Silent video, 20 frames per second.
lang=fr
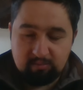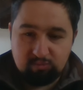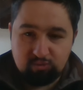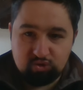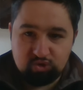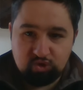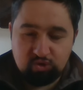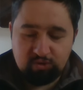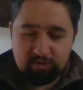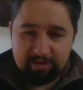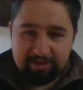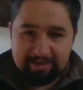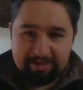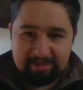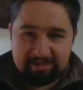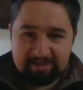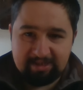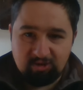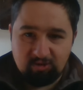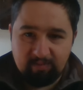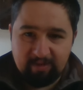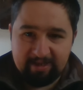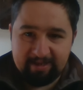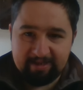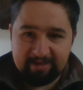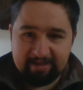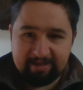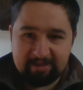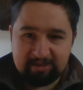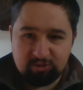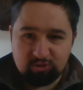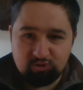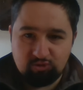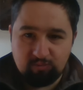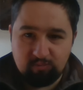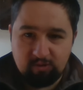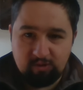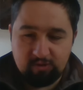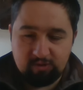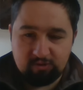Bonjour, ici Romain christ
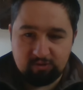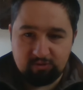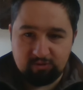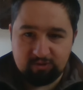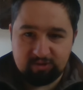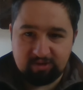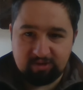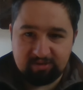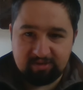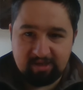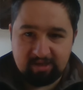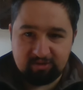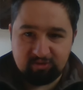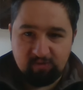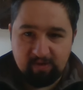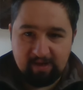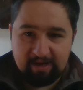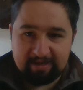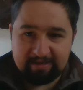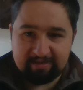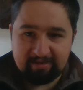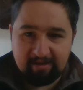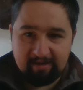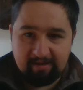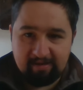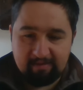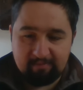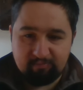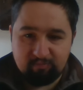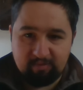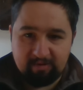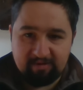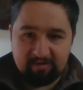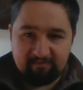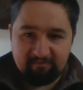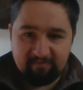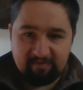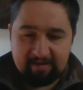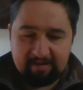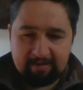du blog sortir du
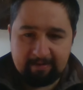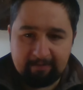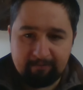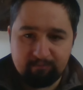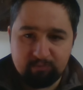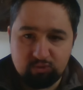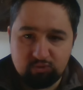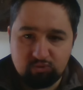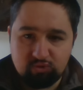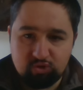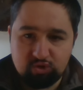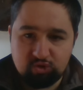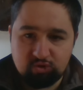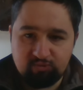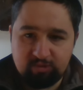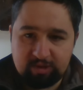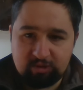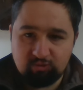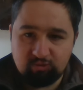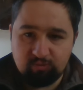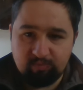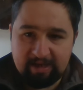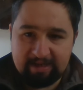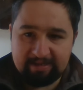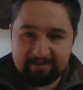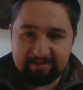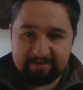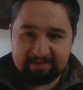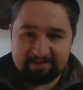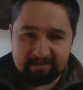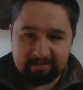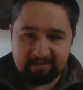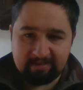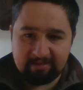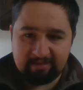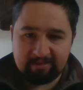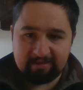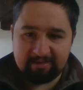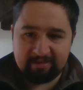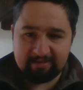RSA.fr. Donc aujourd'hui, je vais vous parler des
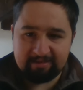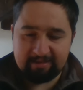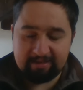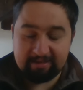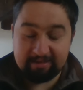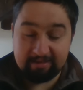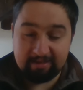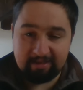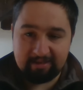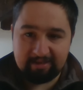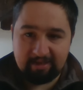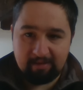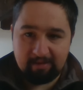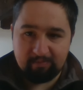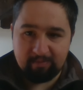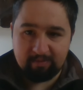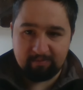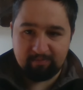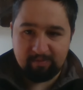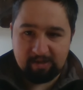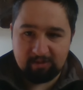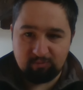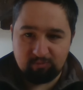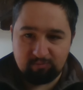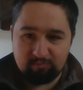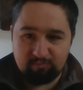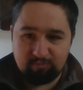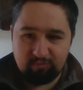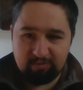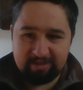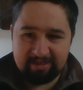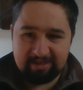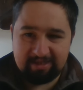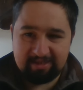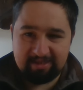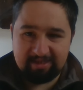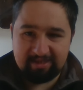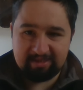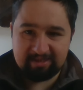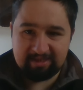5, des cinq étapes pardon, pour
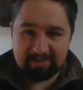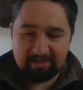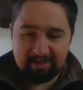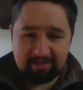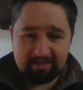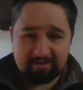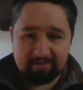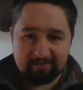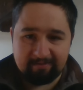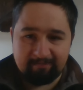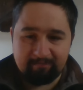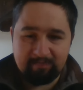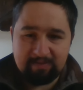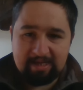liquider ses dettes.